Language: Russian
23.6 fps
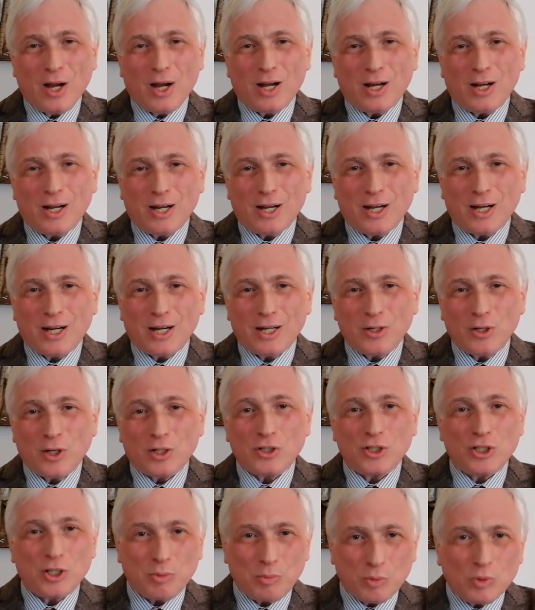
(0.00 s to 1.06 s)
Э,
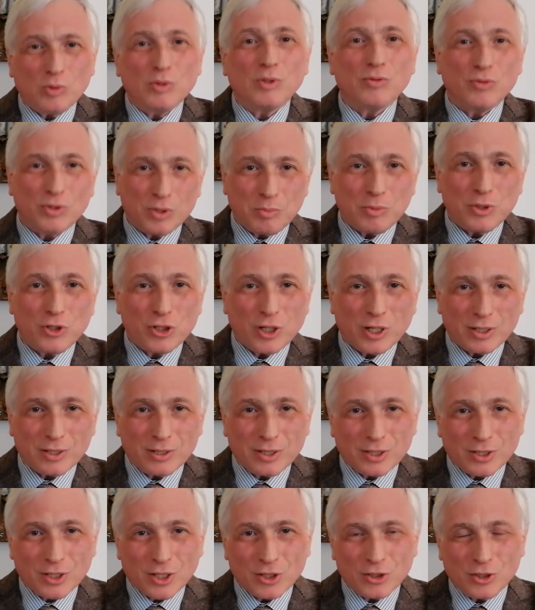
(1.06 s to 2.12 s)
Алиан Семенов,
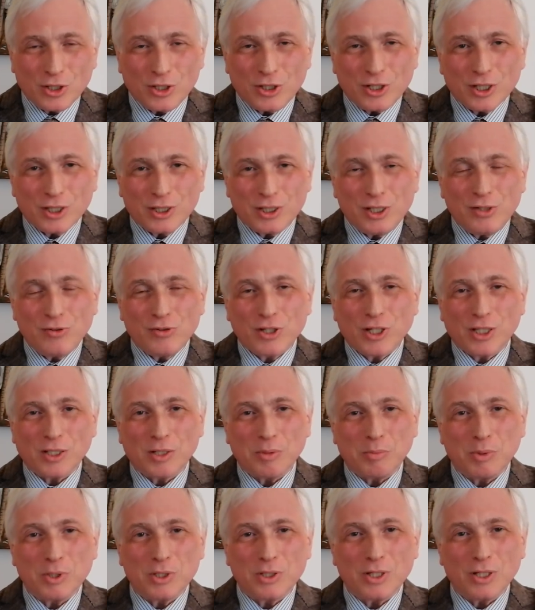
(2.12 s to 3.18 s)
замечательный наш детективчик,
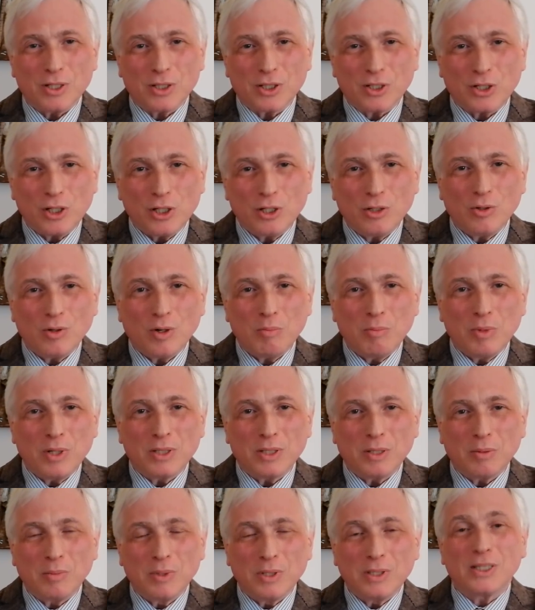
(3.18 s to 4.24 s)
написал книгу об
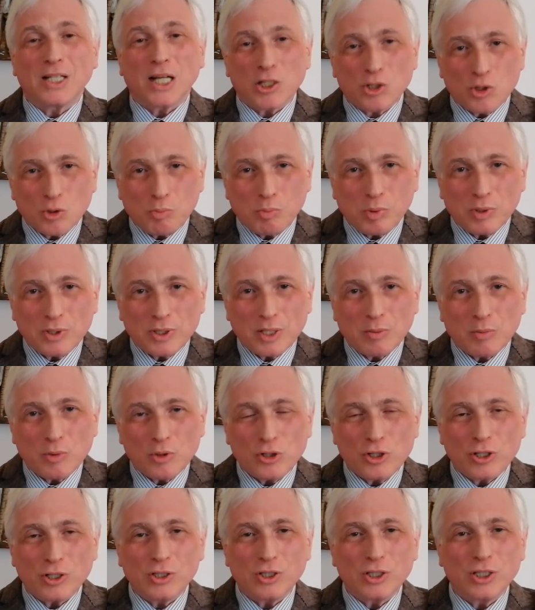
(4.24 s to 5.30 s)
этом. ТАСС
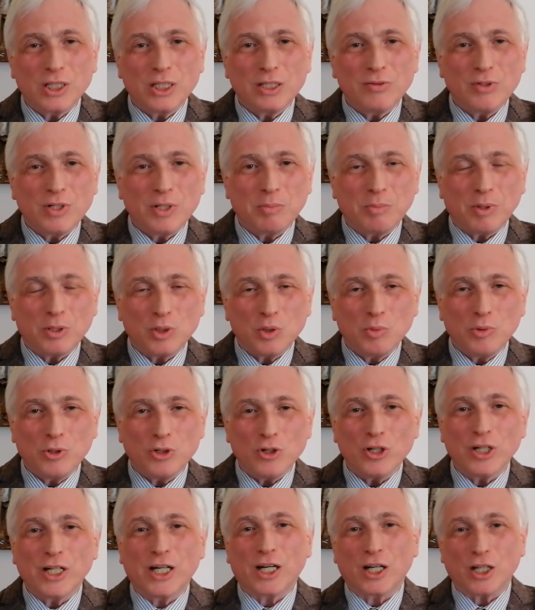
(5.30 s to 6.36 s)
уполномочен заявить. Потом
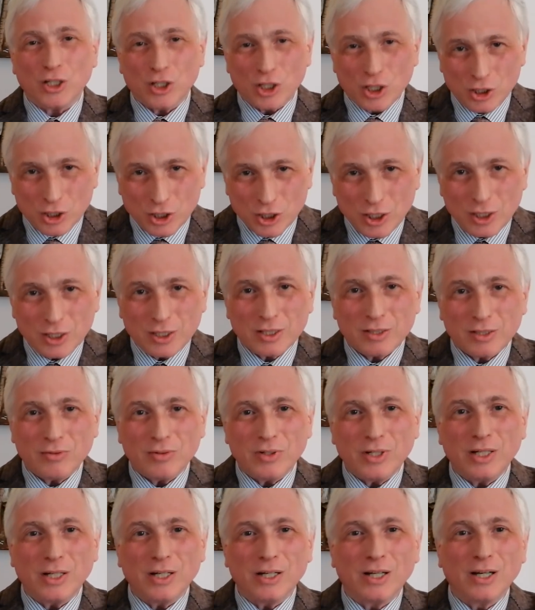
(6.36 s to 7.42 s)
ее
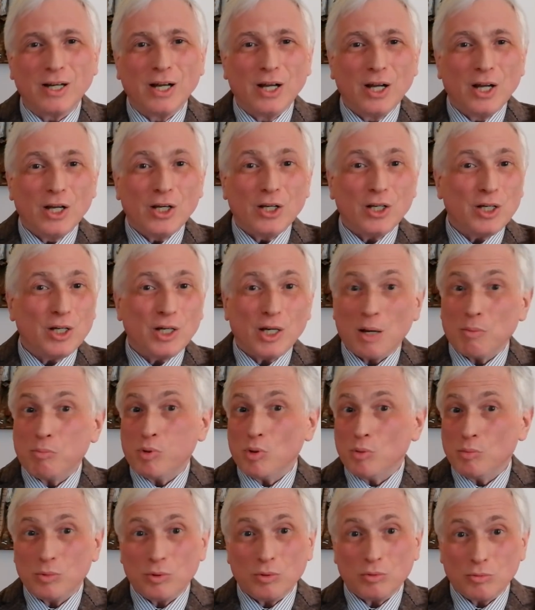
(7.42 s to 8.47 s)
экранизировали. И я
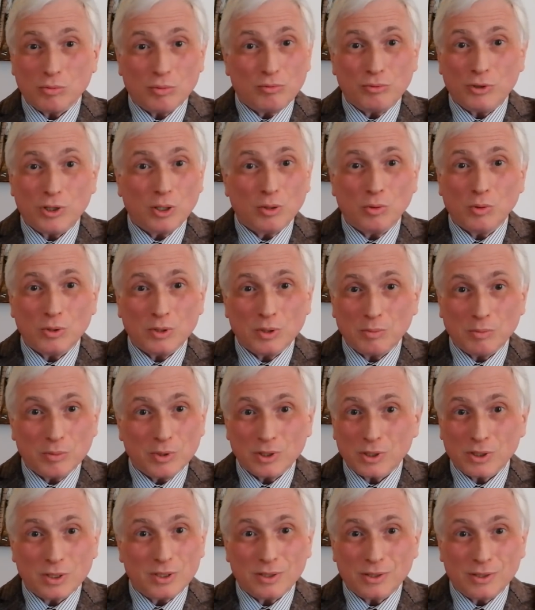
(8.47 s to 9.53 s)
помню, ну, в те годы
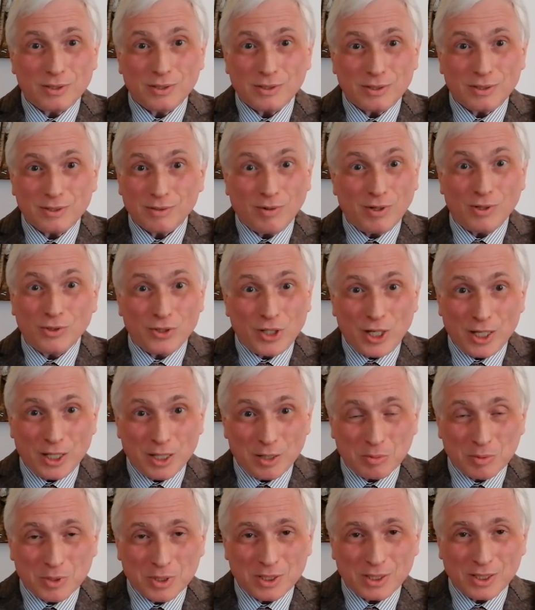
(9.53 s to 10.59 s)
мы с с
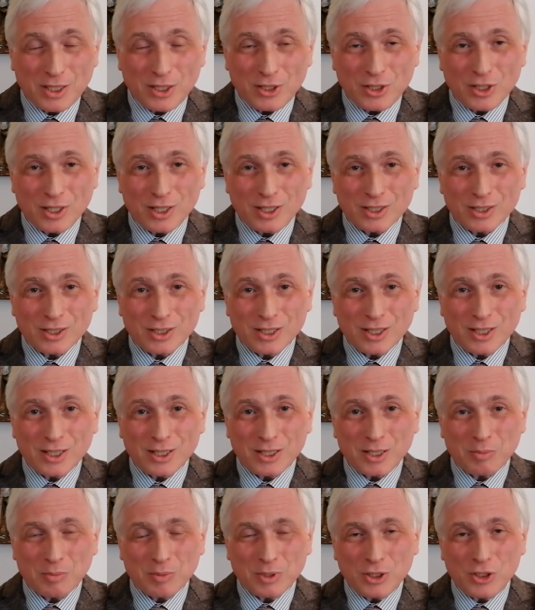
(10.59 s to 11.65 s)
волнением следили за
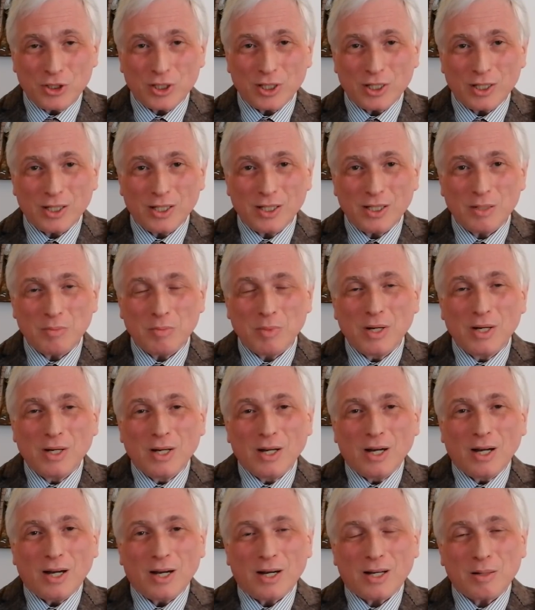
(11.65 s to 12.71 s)
этим сериалом
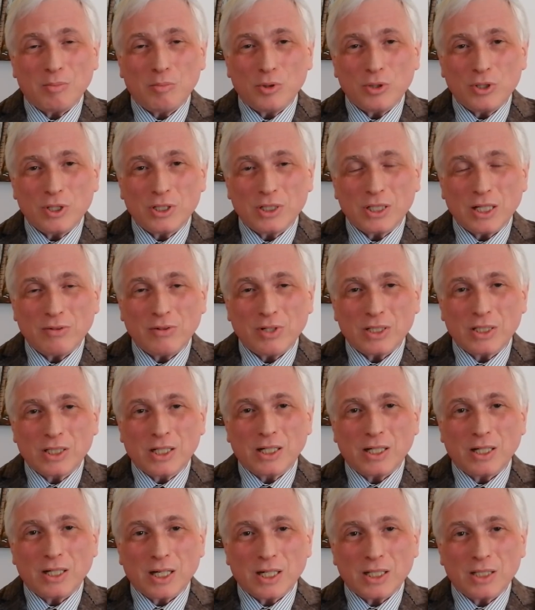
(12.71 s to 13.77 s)
о работе
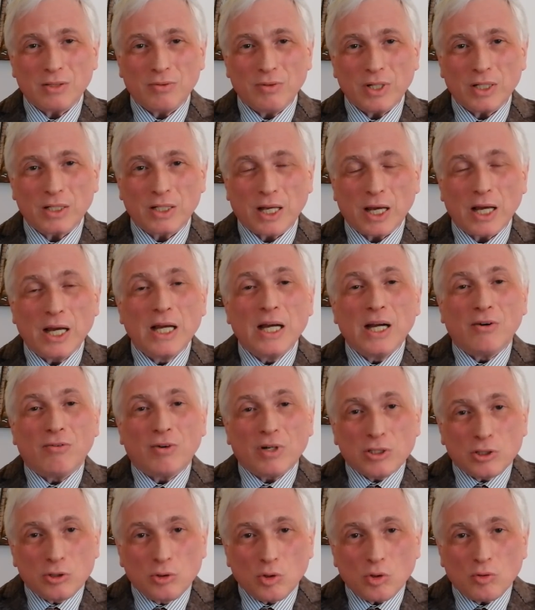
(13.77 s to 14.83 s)
советской разведки. В
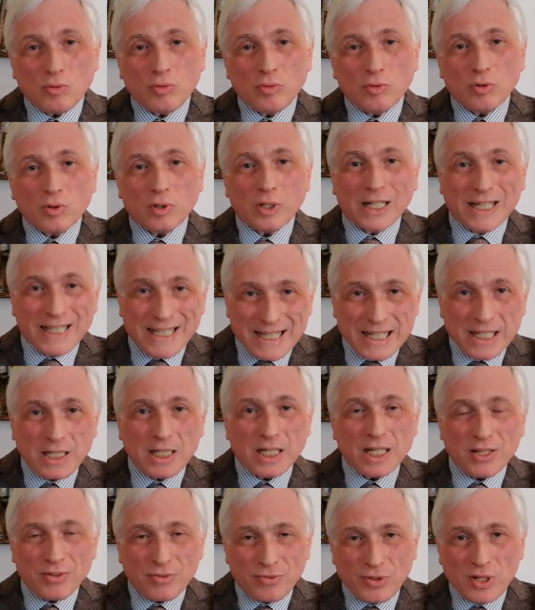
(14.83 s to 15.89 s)
основу
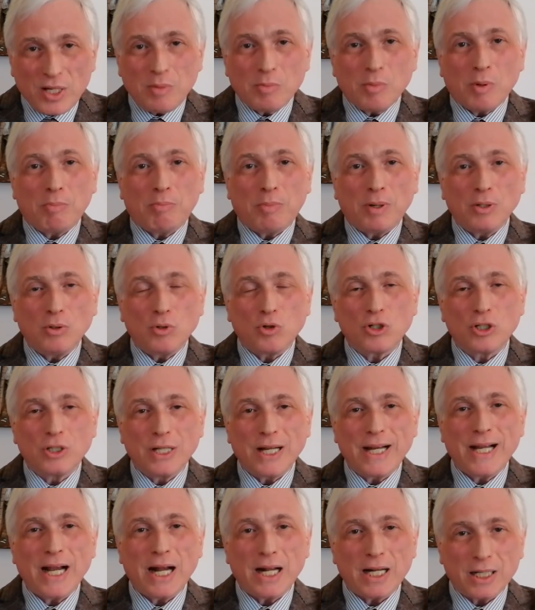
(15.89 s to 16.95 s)
книги и фильма положена
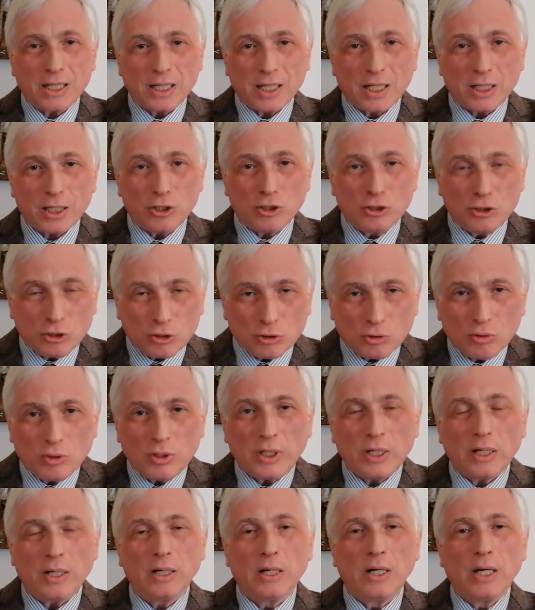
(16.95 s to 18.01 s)
реальная
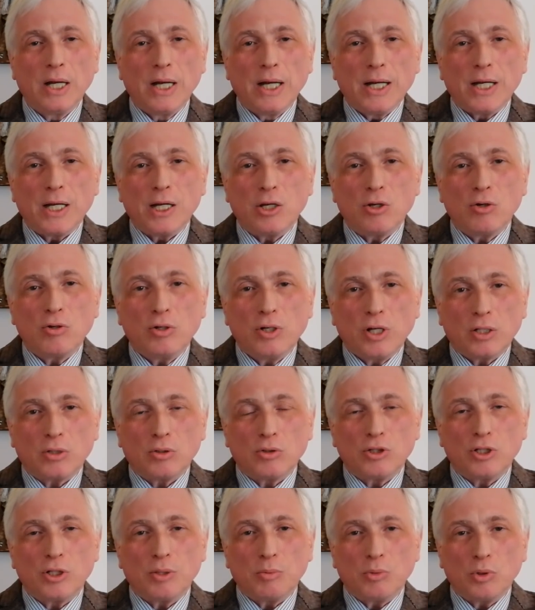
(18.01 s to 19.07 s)
история. Ее
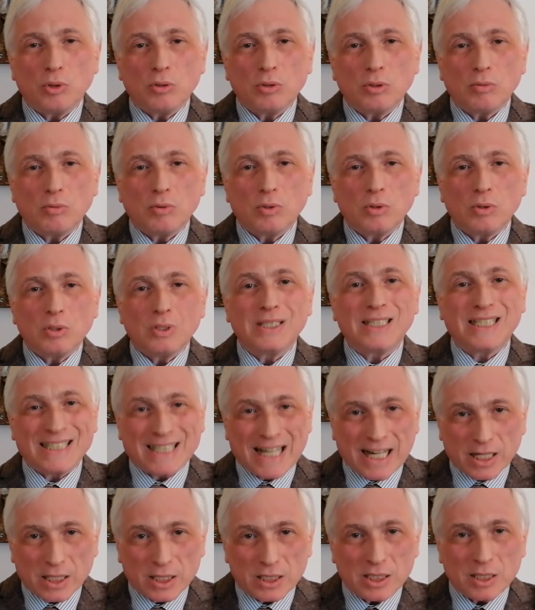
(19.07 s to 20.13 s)
Ильяну Семенову с
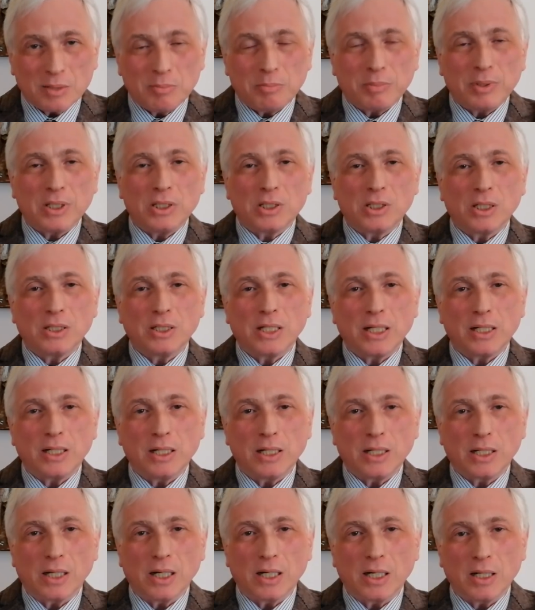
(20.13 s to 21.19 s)
санкцией
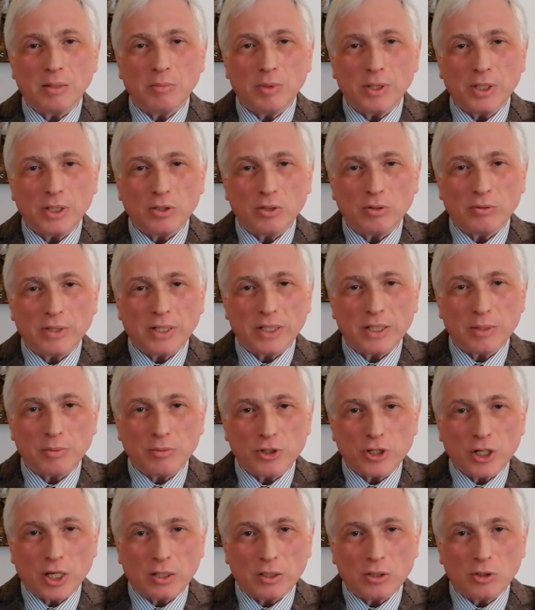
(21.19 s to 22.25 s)
председателя КГБ Юрия
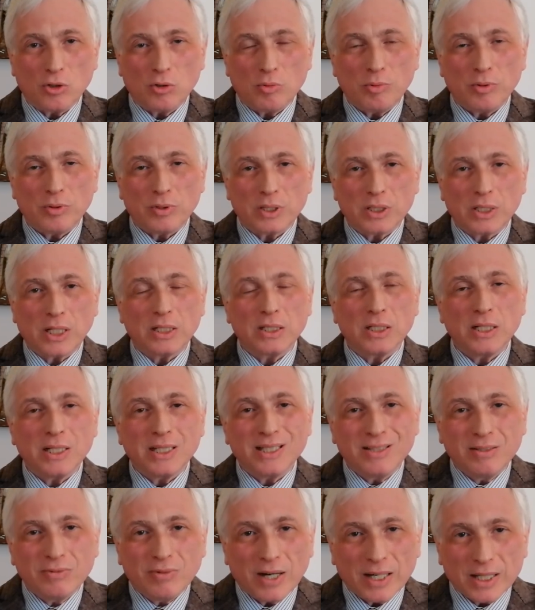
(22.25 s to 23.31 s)
Владимировича Андропова рассказали
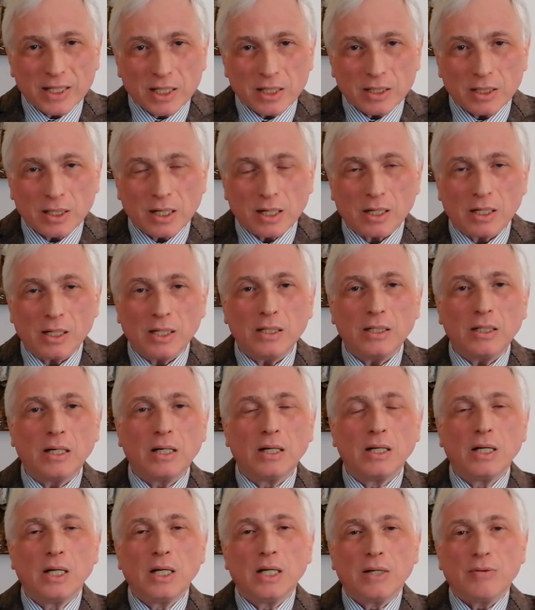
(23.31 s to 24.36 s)
два генерала –
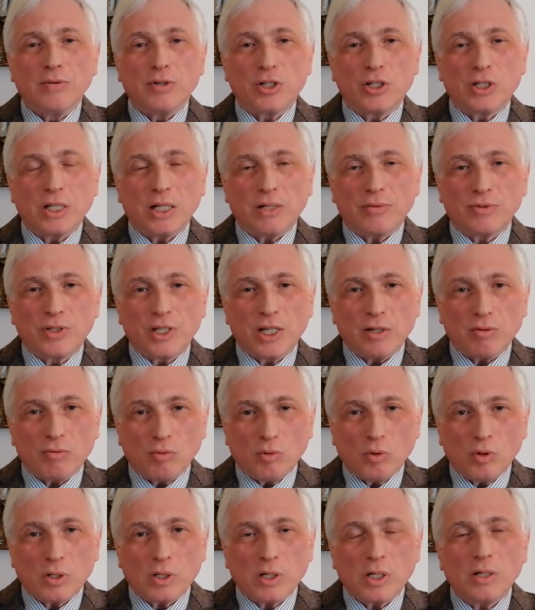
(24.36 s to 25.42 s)
Вячеслав
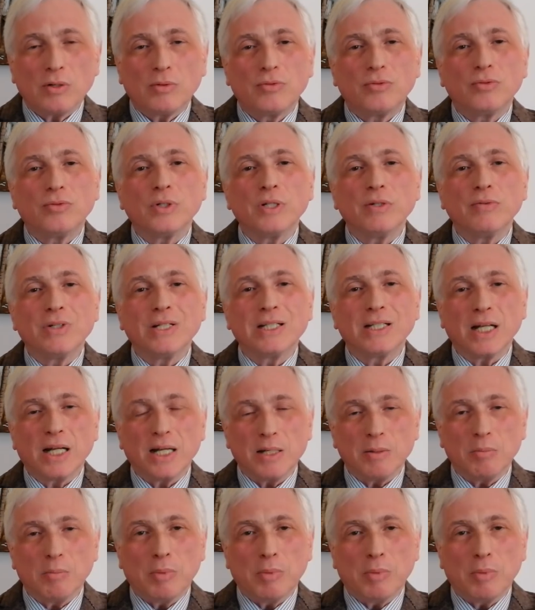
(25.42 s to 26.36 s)
Киворков и Виталий